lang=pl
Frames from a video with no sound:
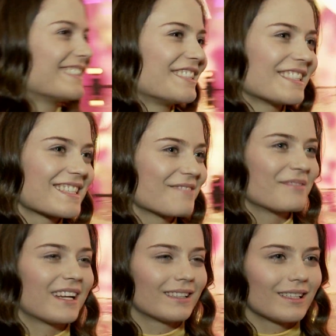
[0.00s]
Gdzieś jestem
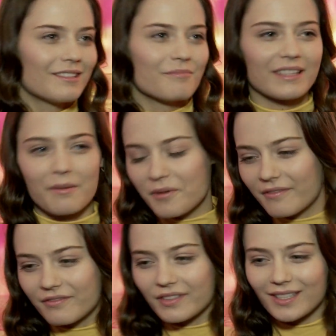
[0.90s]
na, na innym etapie
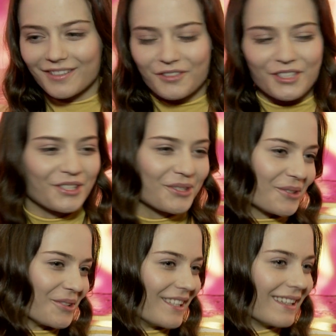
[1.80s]
w, w
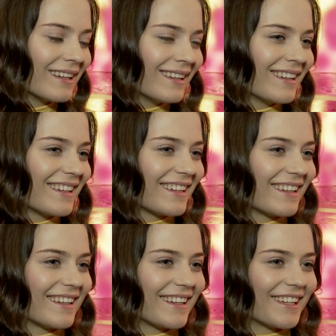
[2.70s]
życiu i
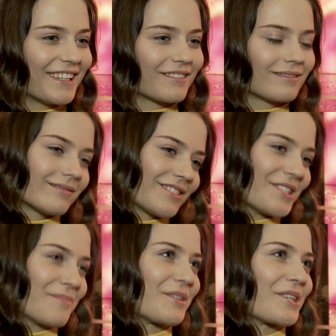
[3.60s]
e, to
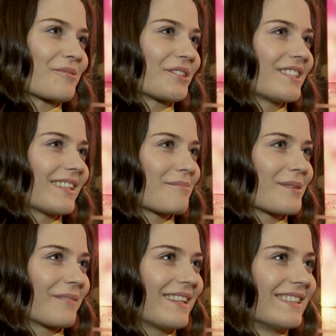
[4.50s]
jest przeszłość, etap
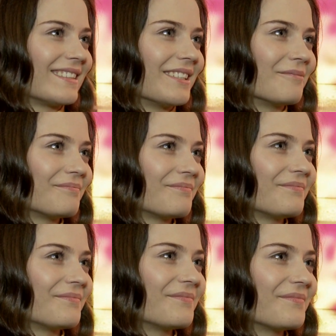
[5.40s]
zamknięty.
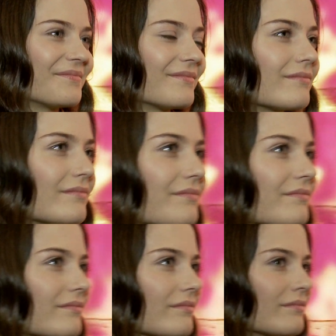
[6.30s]
Macie w ogóle kontakt z
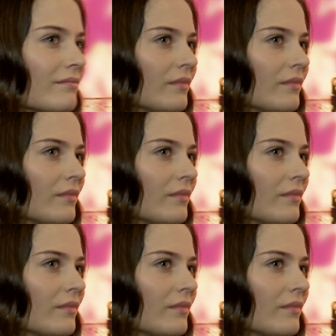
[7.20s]
Antkiem?